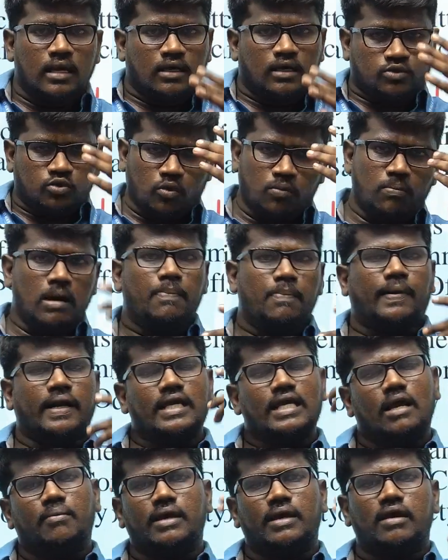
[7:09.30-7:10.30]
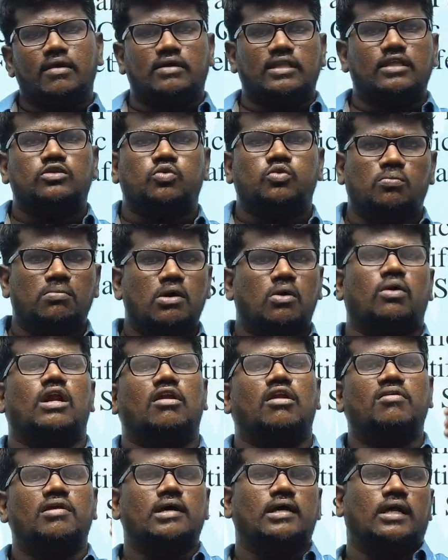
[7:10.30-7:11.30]
சும்மா படிக்காமே வந்து சும்மா
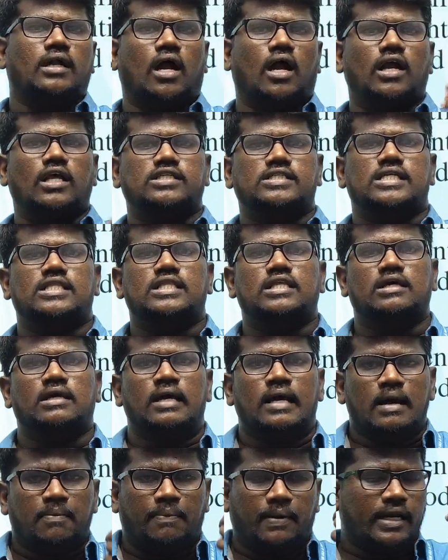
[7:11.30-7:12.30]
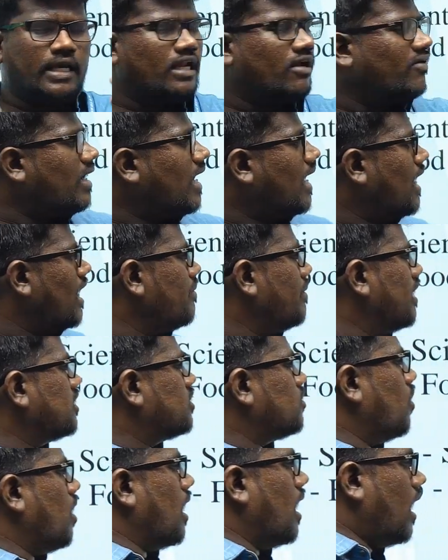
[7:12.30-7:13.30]
ஓரளவுக்கு நாலேஜ் இருந்து படிக்கிறவங்களே எல்லாரும்
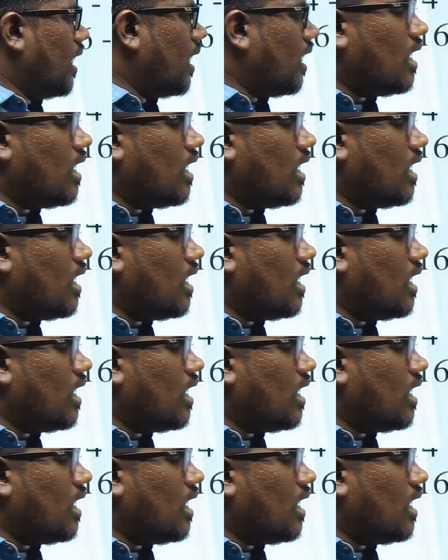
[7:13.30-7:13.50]
அடிச்சிருவாங்க ஆனா